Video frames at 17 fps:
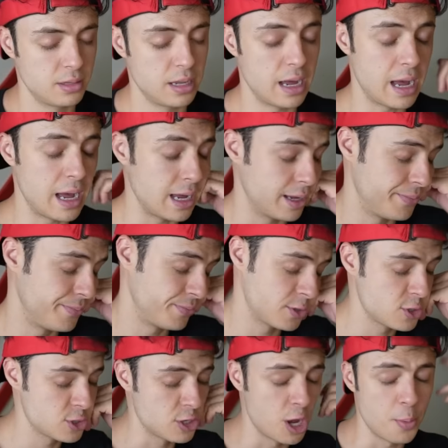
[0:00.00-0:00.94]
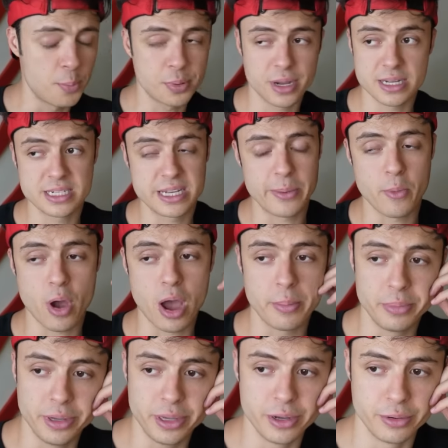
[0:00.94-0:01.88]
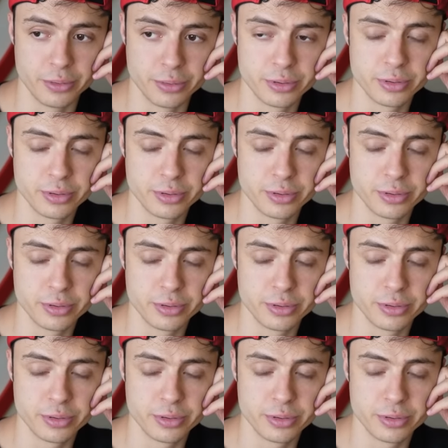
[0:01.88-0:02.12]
Tá, só porque você é meu amigo.